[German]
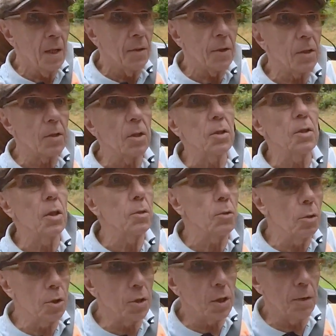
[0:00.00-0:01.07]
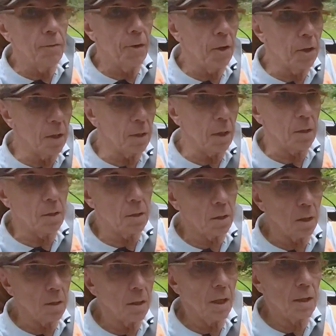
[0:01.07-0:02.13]
Das ist natürlich hier vorne das,
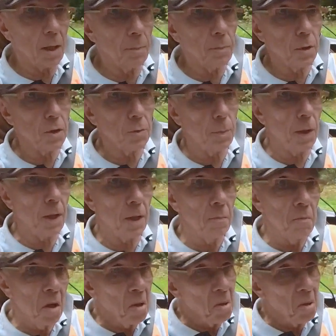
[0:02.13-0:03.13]
das Head-Up-Display.